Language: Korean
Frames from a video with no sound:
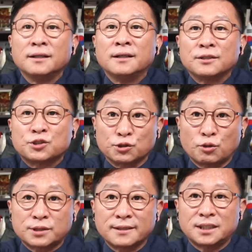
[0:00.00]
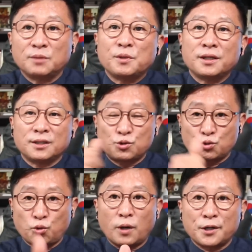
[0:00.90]
정성산 TV
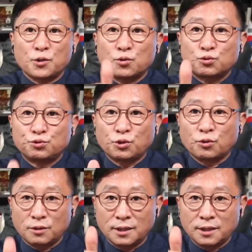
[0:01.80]
좋아요, 구독,